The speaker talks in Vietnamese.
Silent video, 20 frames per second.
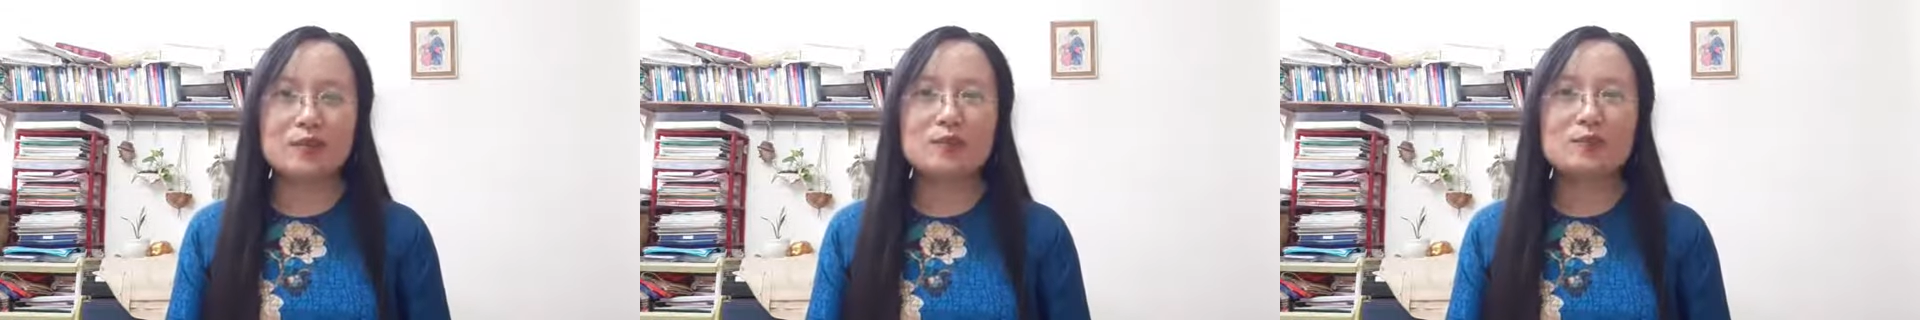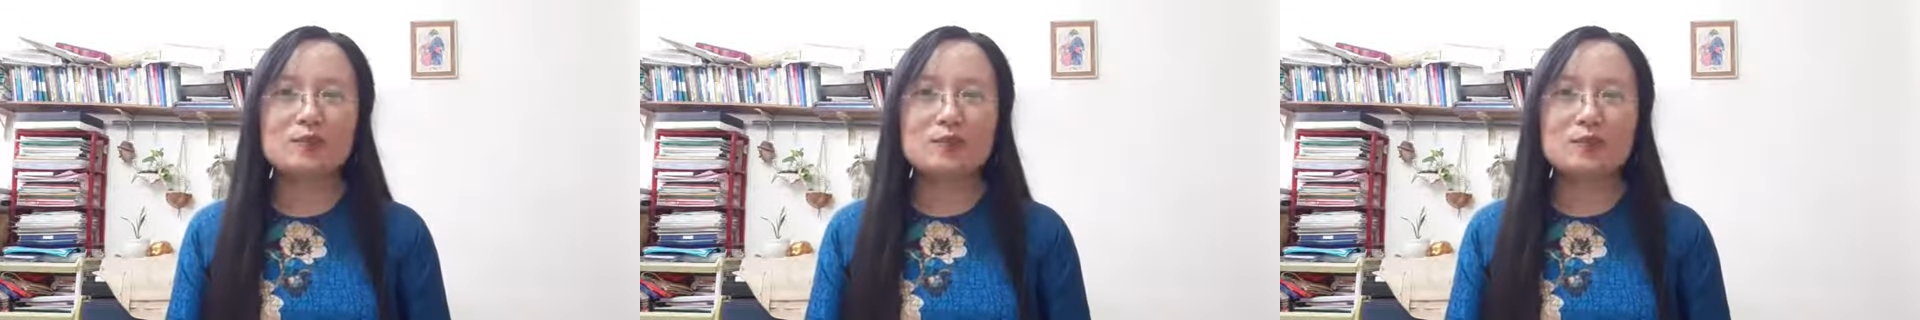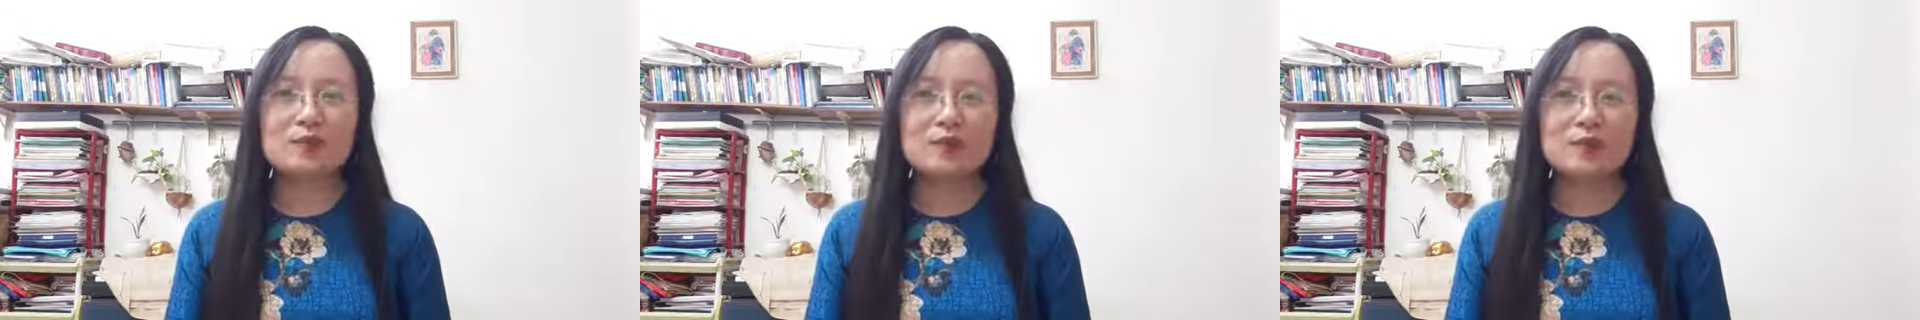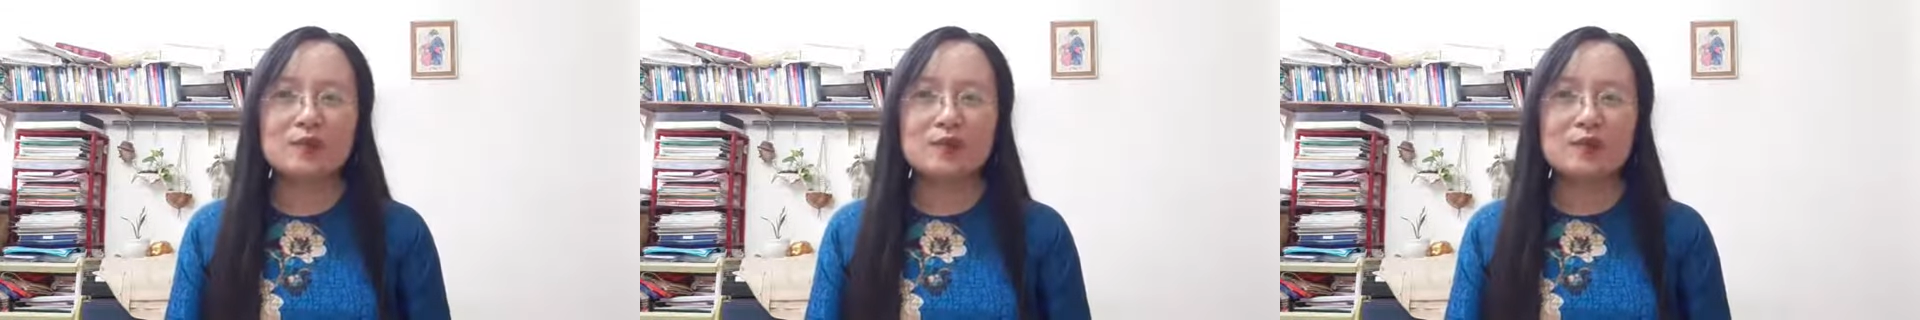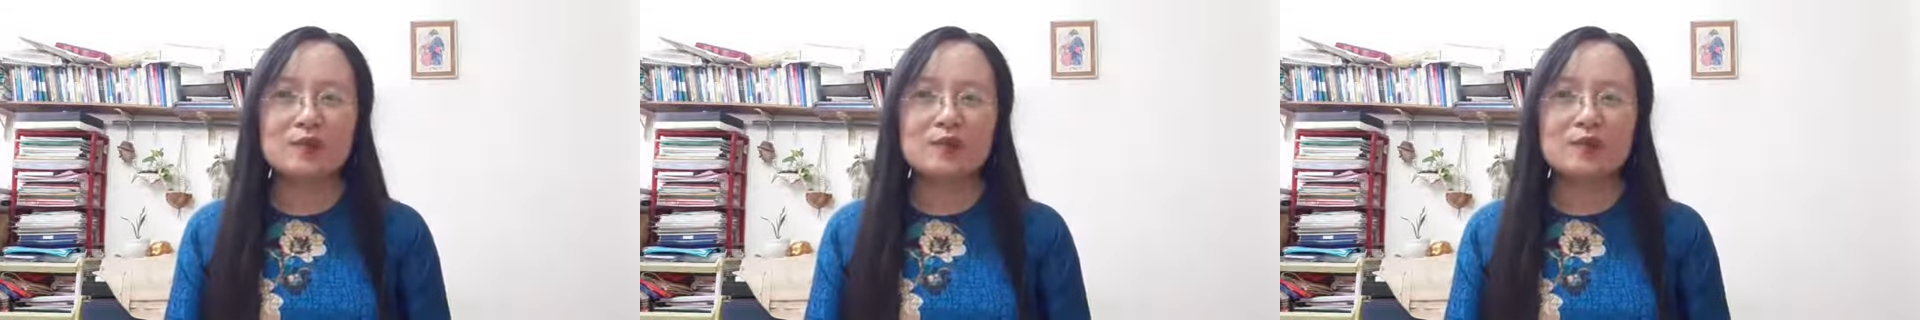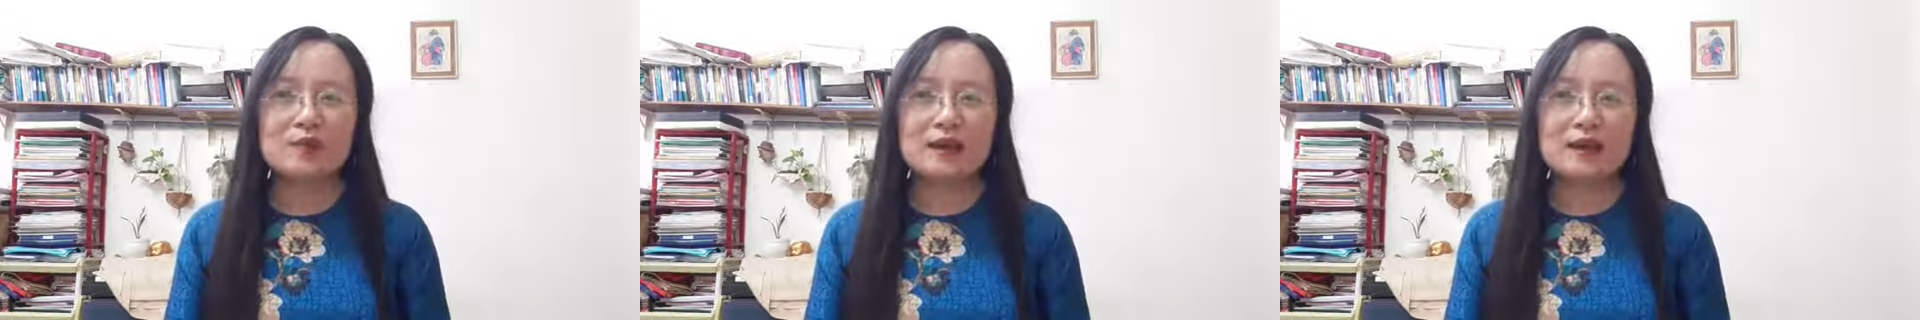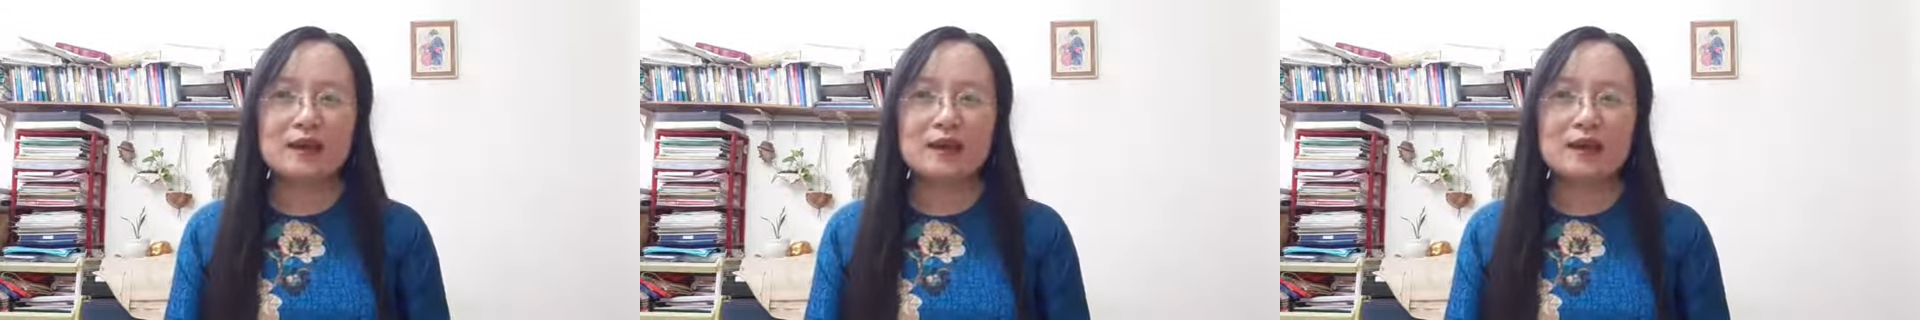lúc
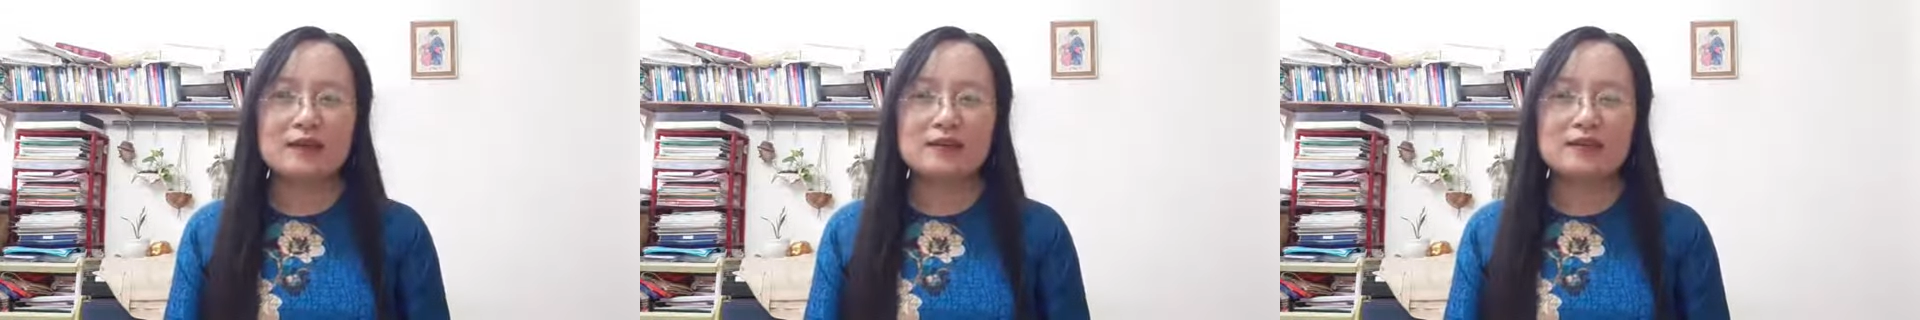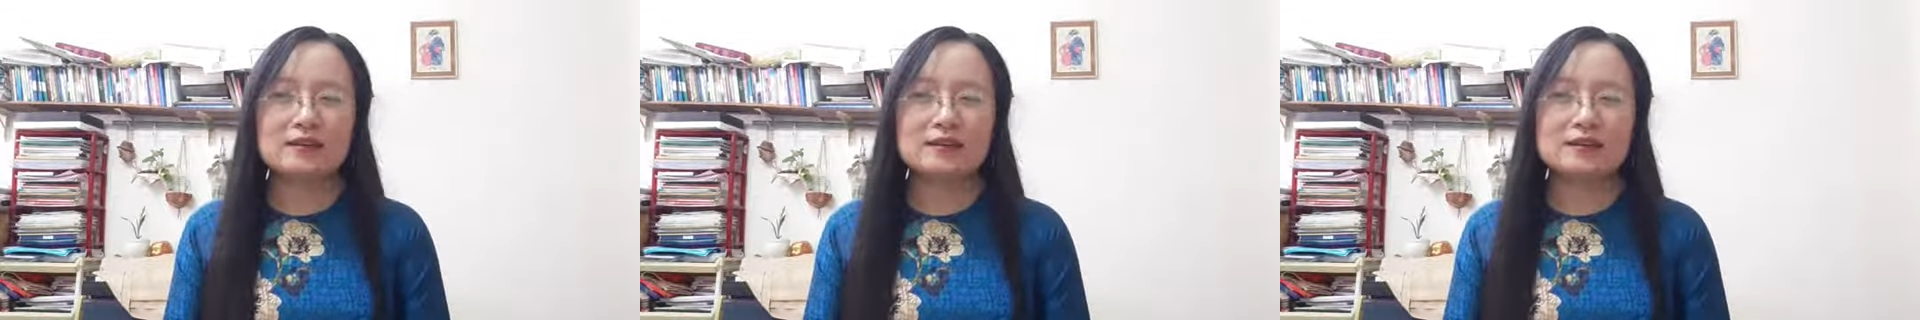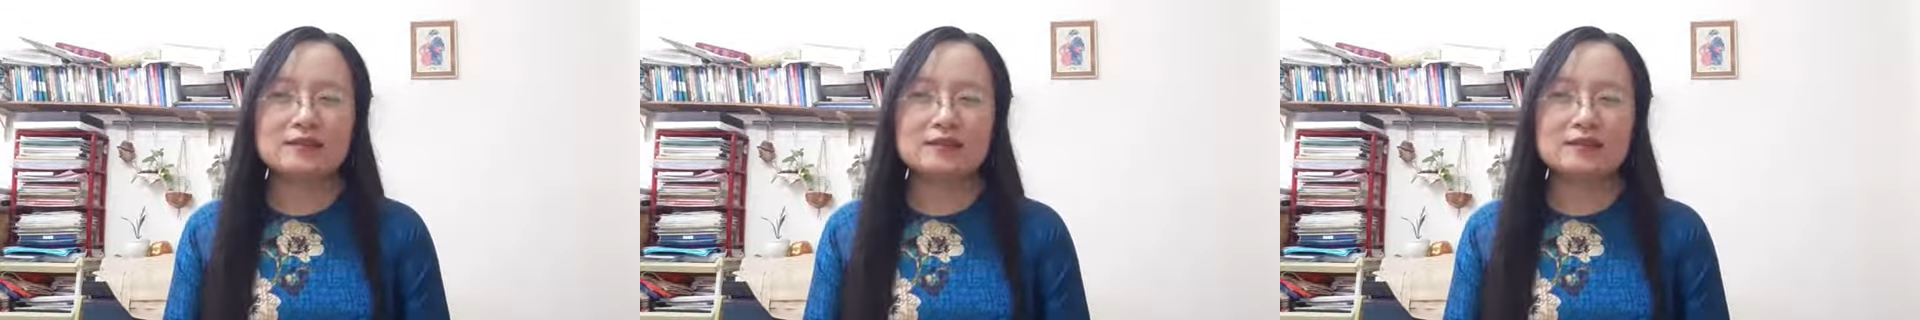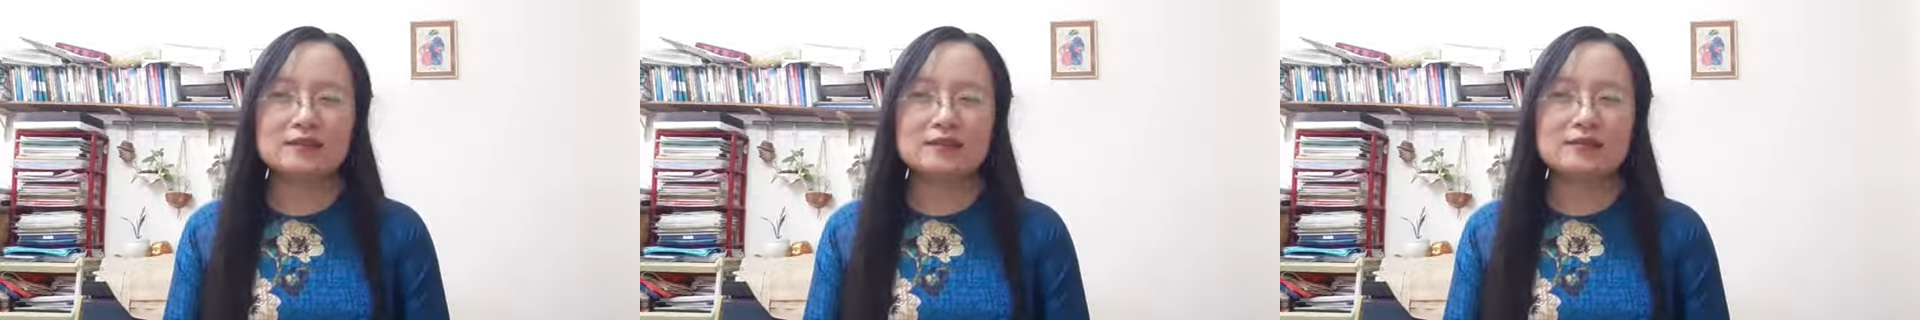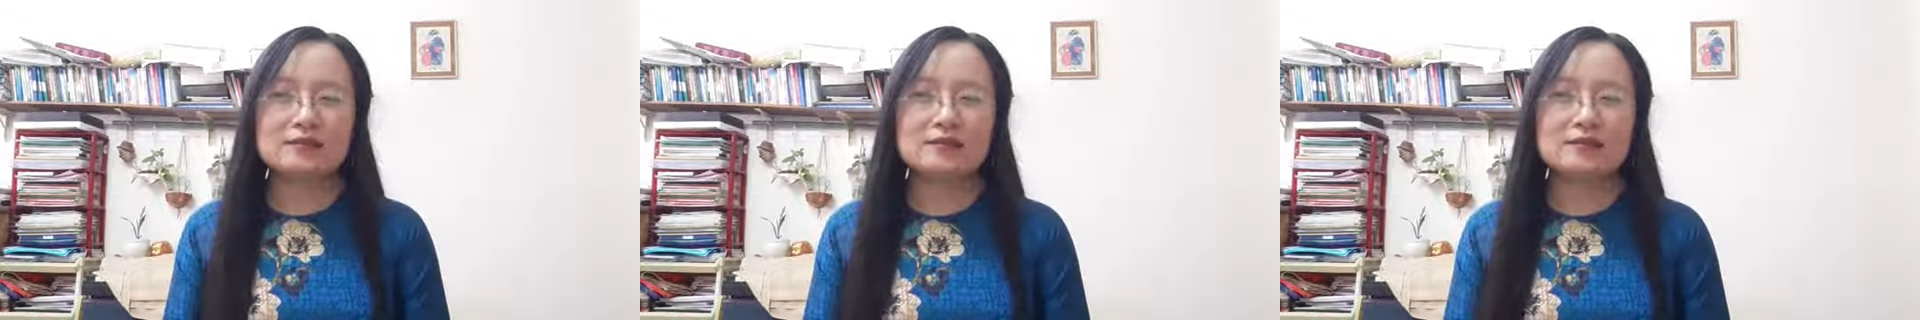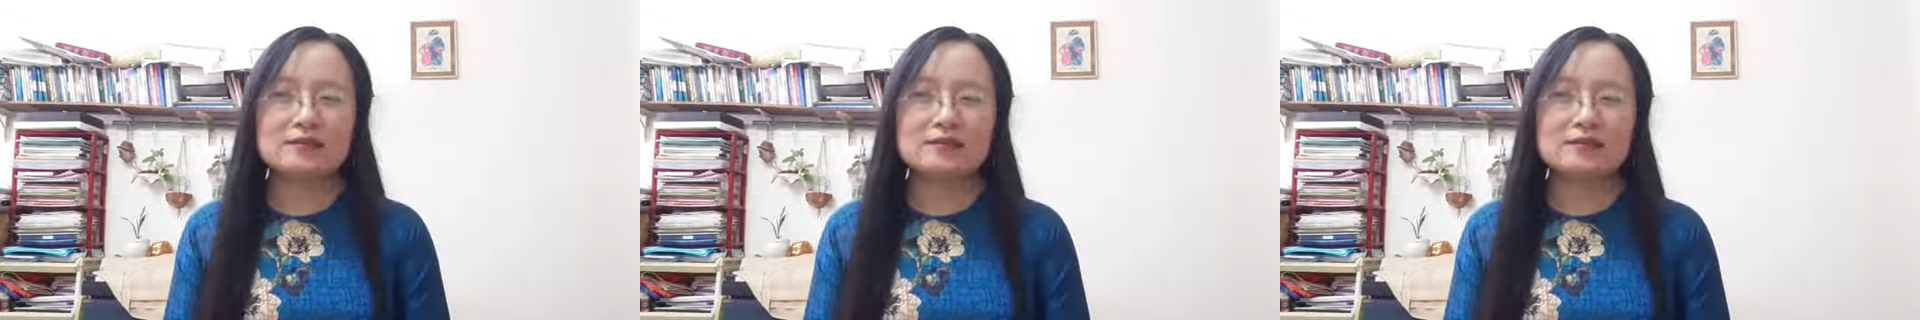và ờ,